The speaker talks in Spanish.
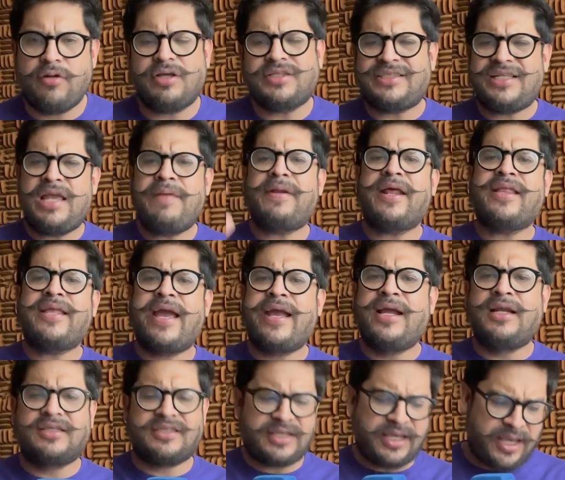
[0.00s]
Es libre de
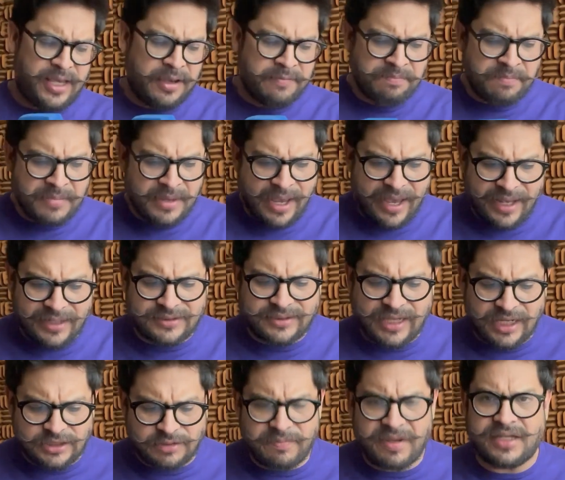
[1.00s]
irse en
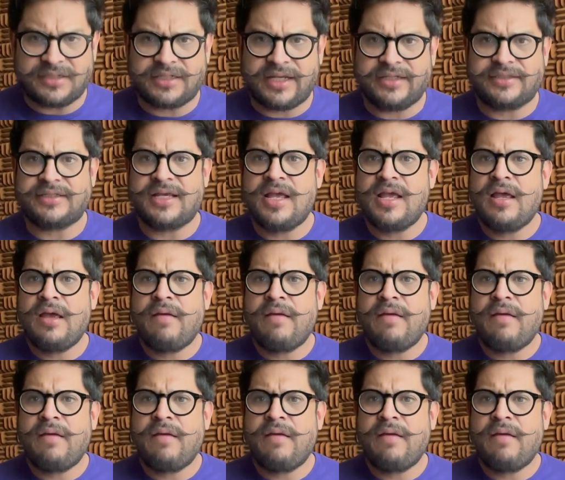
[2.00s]
seis meses,